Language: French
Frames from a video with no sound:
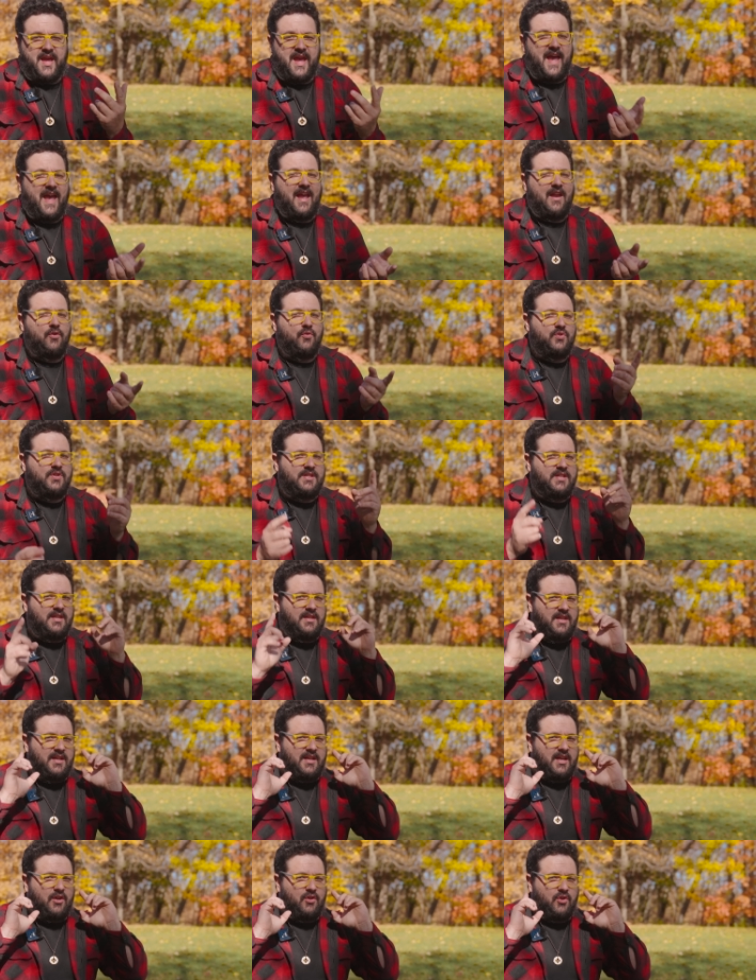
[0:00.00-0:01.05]

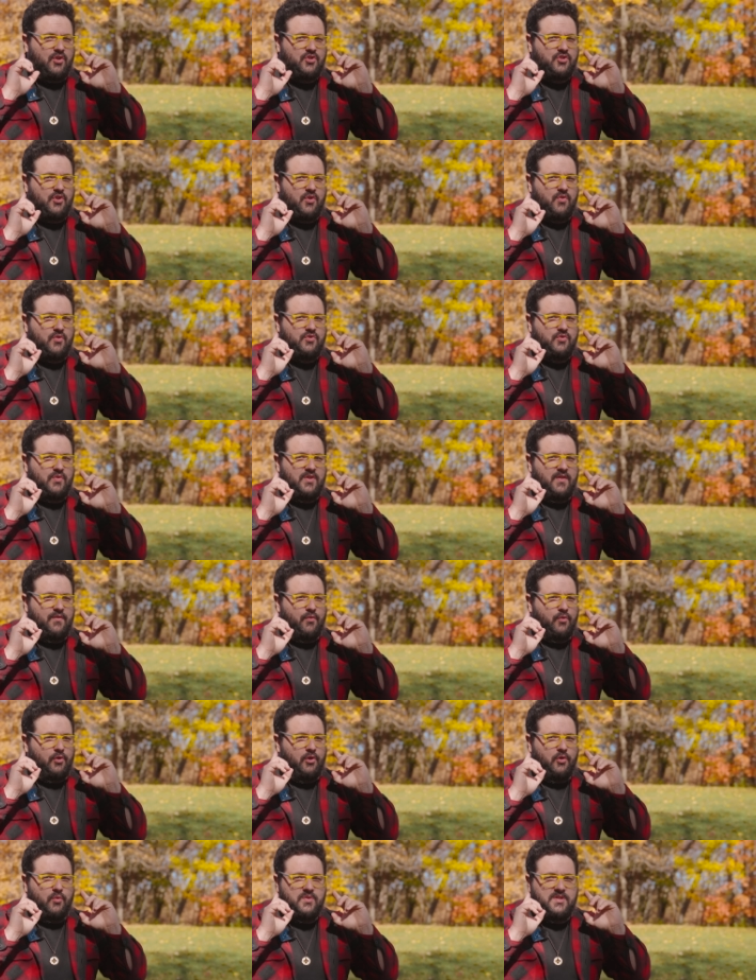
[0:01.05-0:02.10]
halluciner quelque chose au
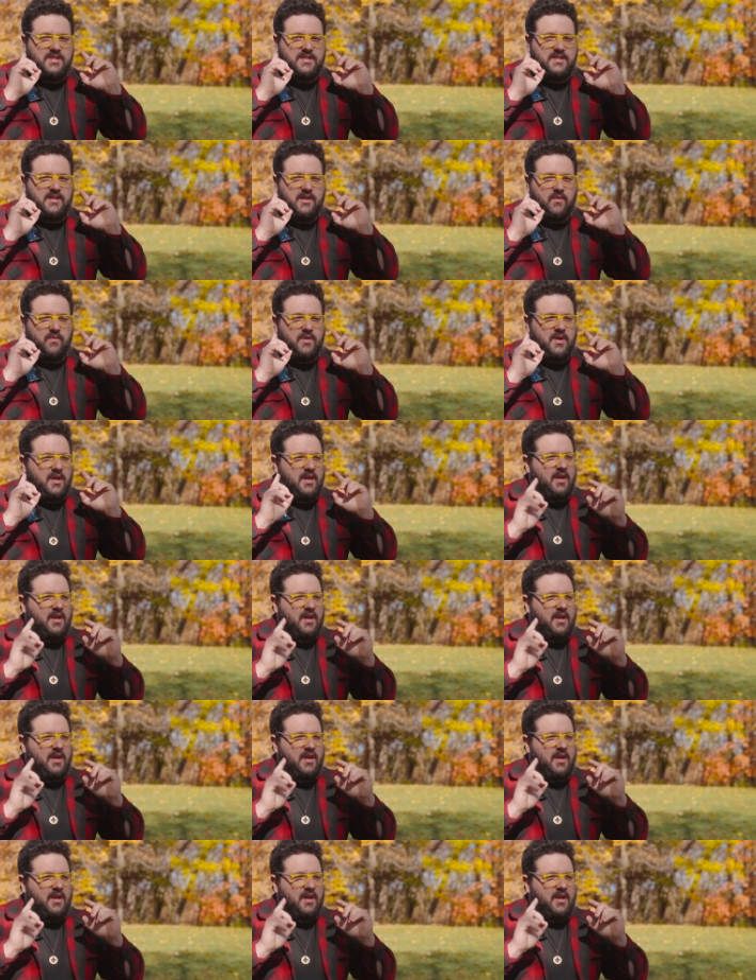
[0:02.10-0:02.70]
niveau de l'audition.